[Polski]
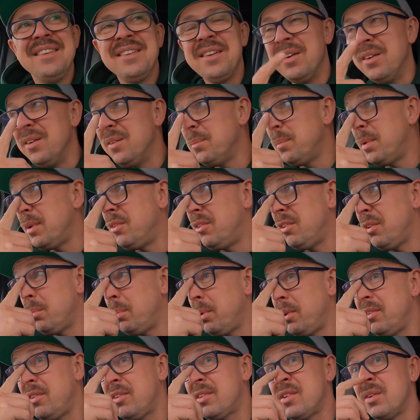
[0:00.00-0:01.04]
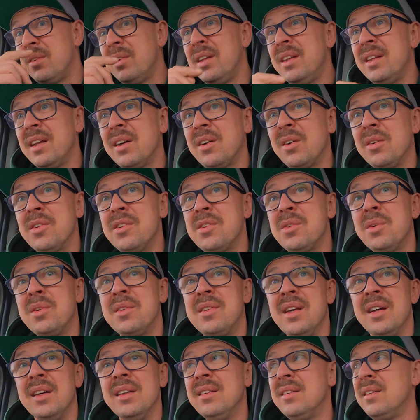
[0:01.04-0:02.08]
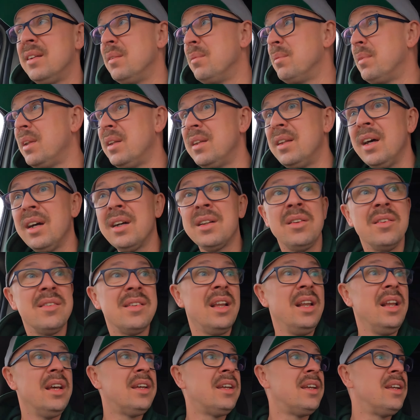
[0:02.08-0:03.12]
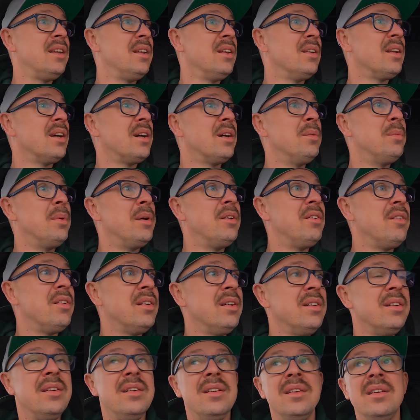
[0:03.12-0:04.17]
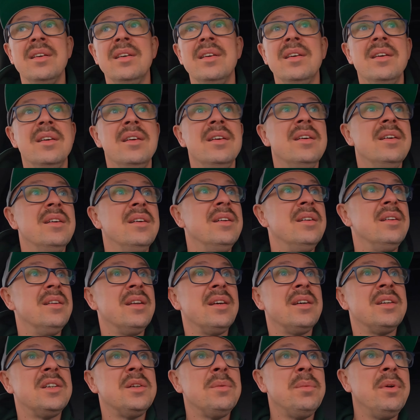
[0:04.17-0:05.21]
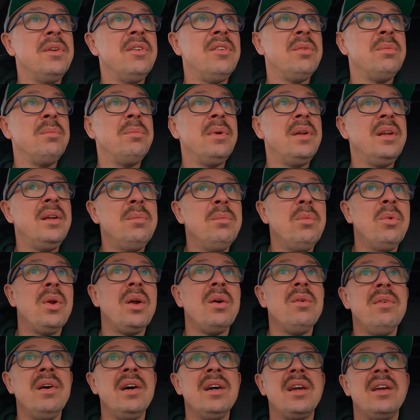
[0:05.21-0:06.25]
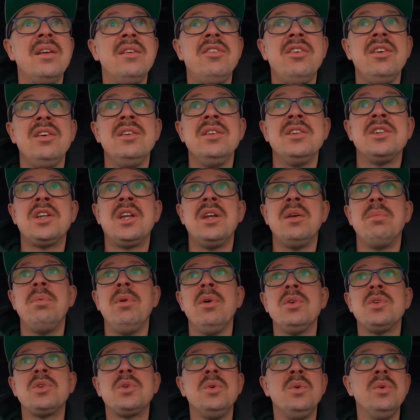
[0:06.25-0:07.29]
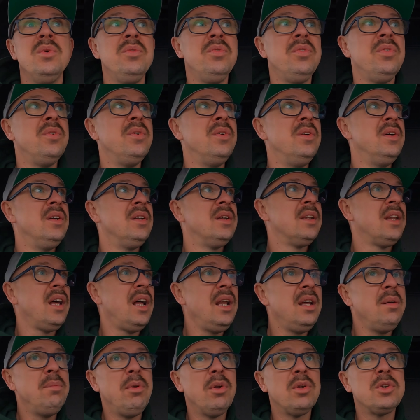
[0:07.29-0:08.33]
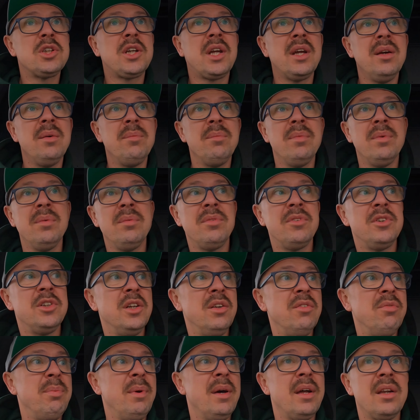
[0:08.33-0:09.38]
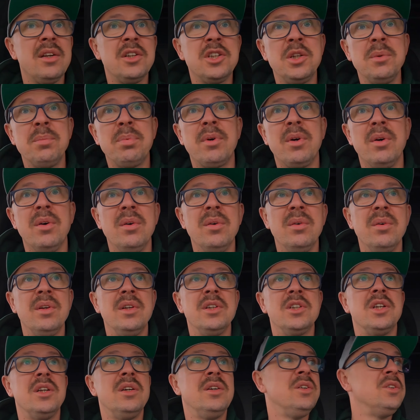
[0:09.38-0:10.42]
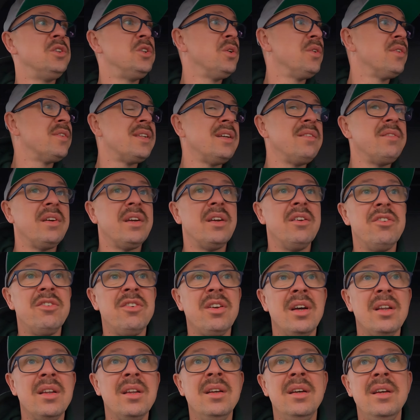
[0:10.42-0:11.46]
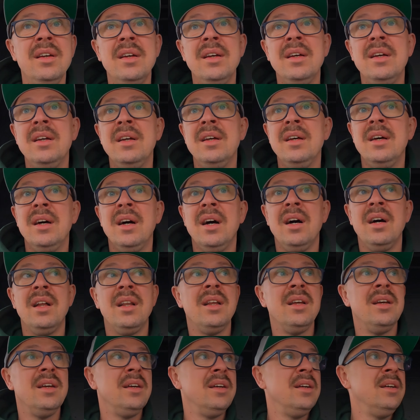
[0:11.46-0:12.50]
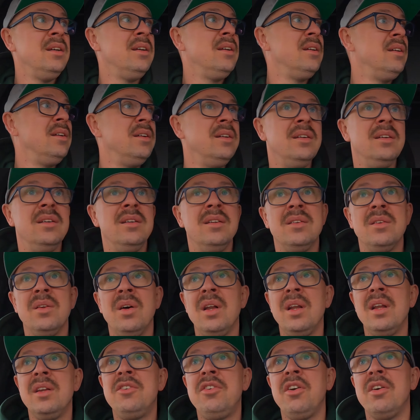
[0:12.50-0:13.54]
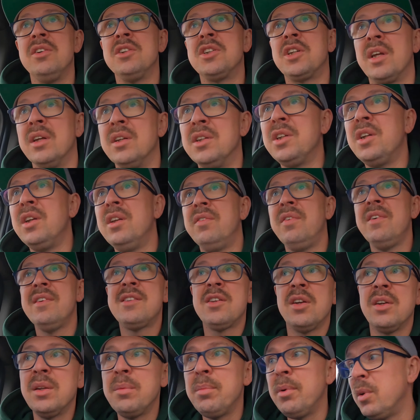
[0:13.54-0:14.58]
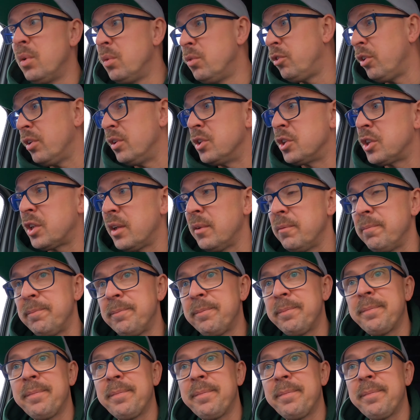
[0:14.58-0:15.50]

No, będzie, będzie solidna konstrukcja. Tam ten dach to za lekki do tego będzie. Także będziemy mieli murowanie ciężkich bloczków. Dalej bloczkiem, czyli w miarę szybko, jeżeli chodzi o stawienie ścian, ale, no ale ciężkie, czyli dwie strony będą ciężkie.